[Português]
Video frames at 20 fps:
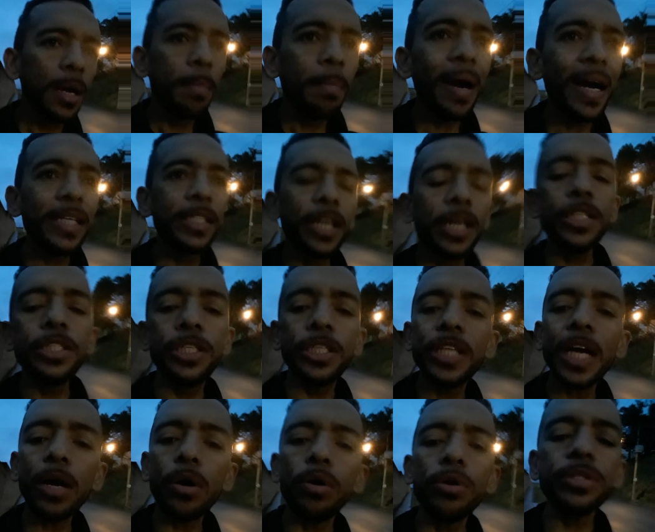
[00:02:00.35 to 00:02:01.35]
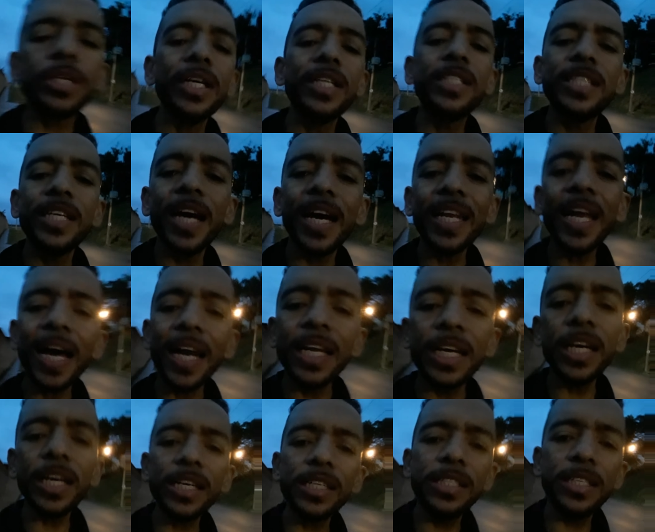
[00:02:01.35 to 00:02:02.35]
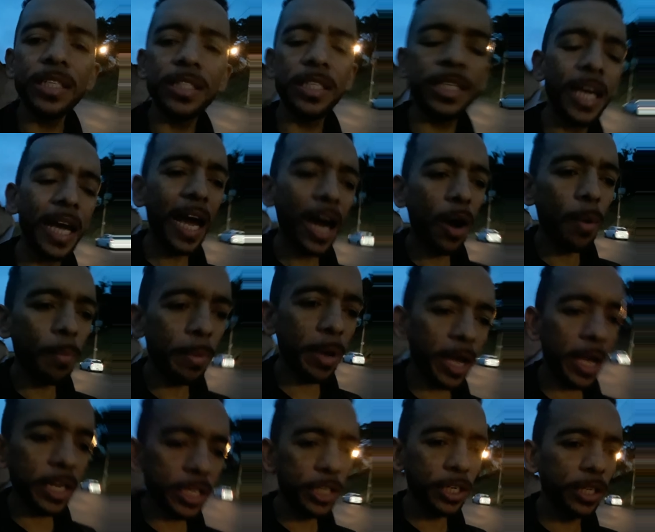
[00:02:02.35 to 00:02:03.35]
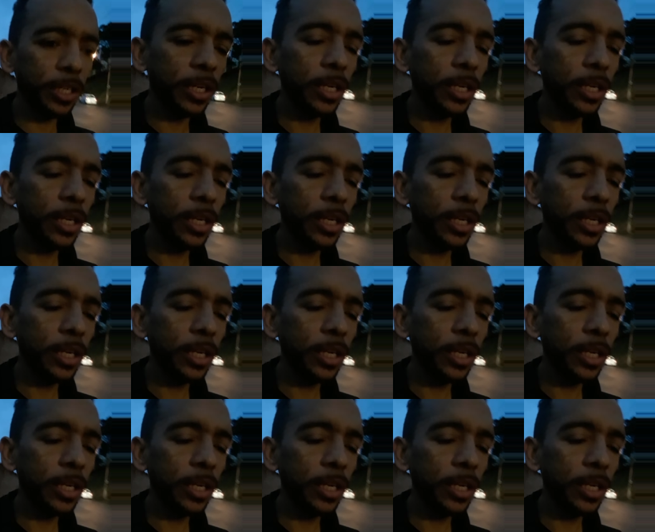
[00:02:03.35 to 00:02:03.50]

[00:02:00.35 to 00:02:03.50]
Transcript: Mas antes disso acontecer, analise se realmente